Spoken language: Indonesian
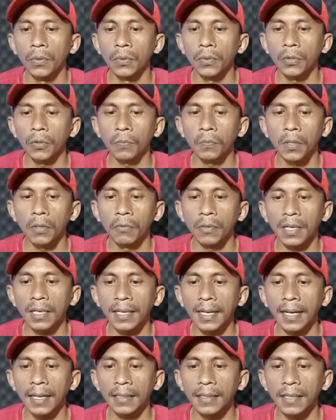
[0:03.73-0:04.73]
untuk power
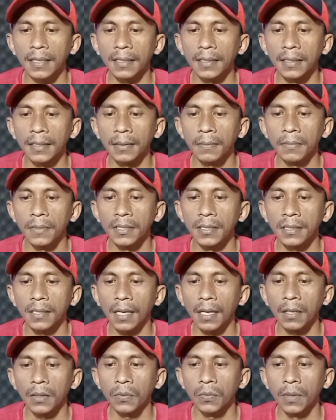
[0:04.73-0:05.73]
dragnya ini
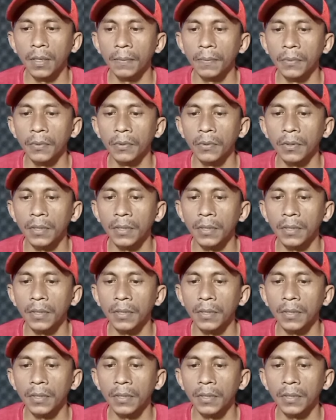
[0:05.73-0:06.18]
bisa 20